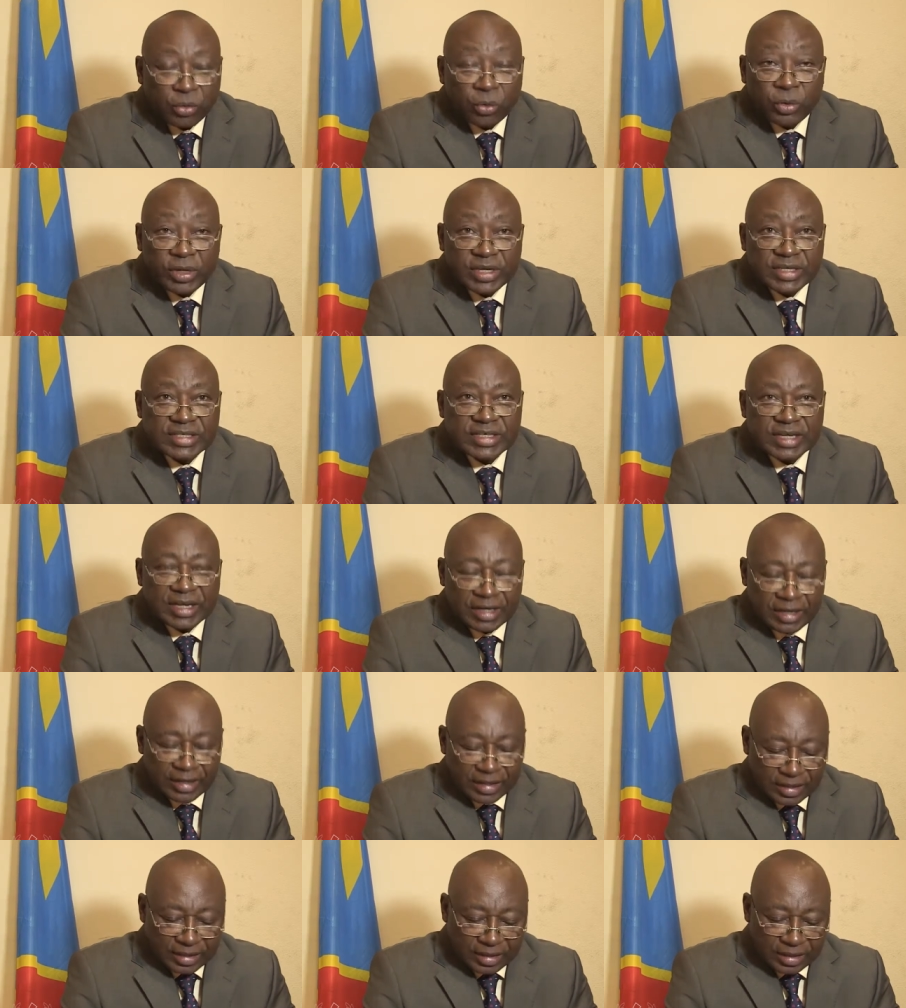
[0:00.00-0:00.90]

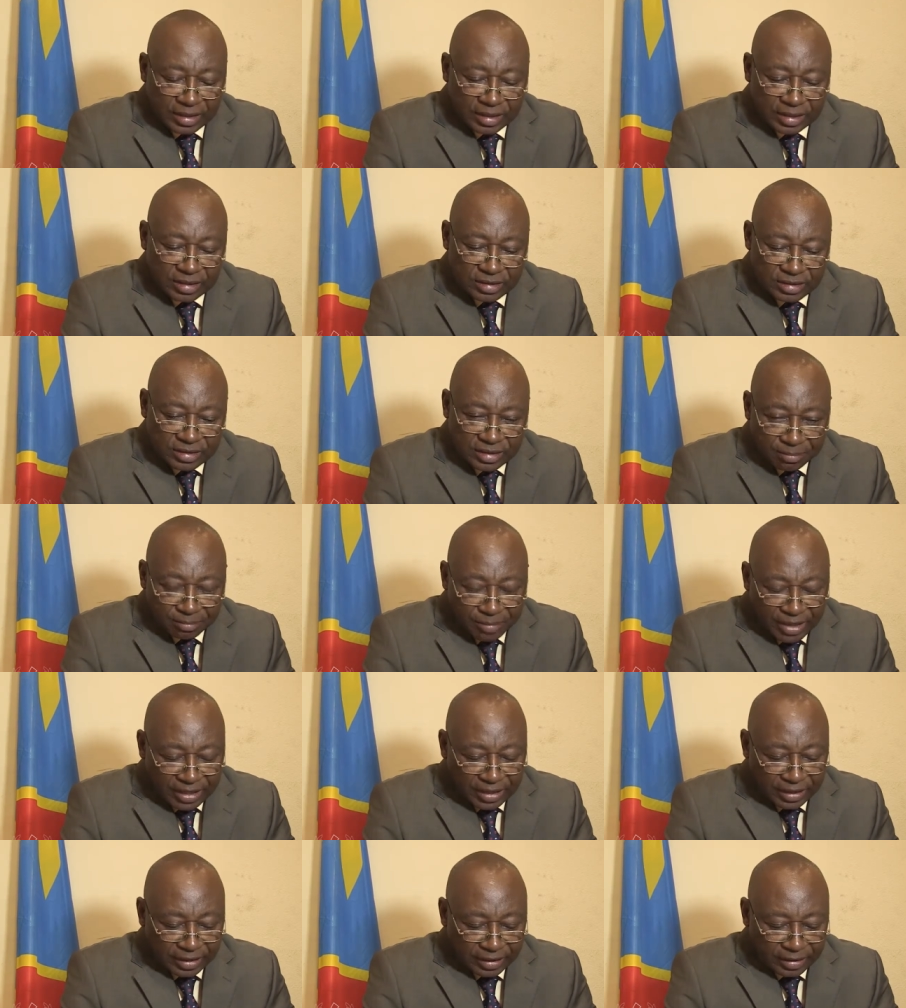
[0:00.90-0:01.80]
Luisa et
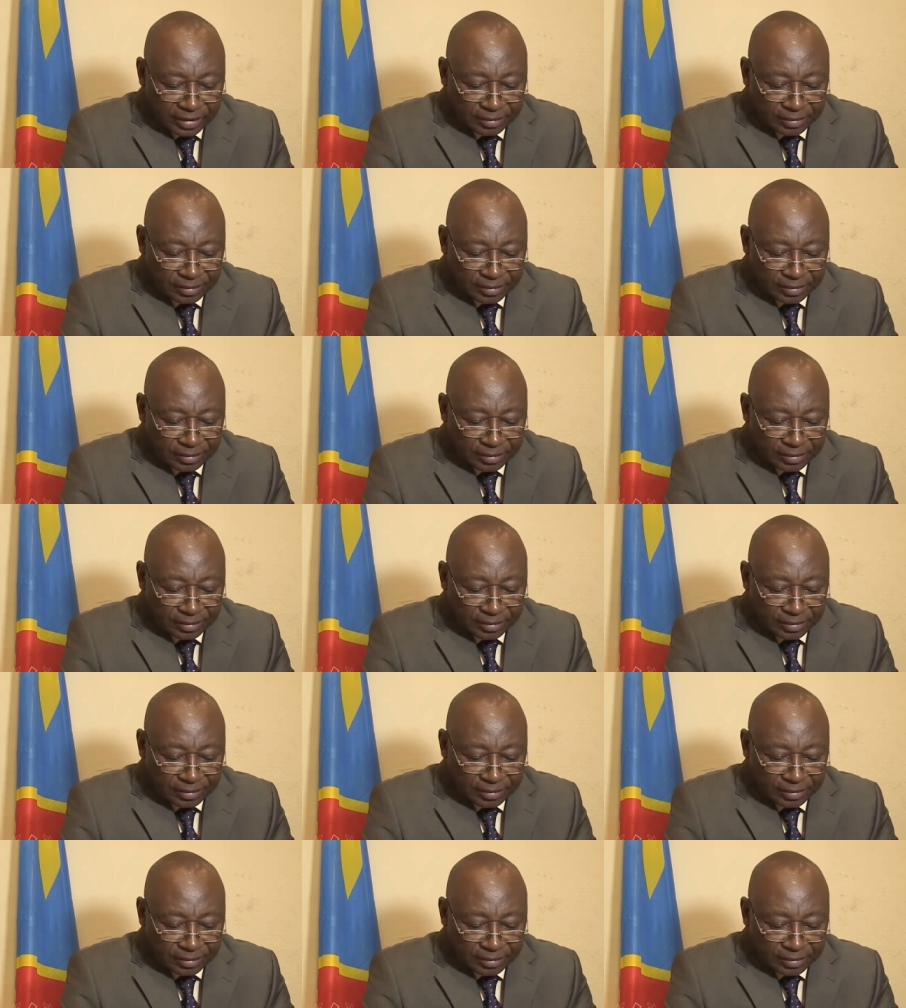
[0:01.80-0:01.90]
Dimbeling.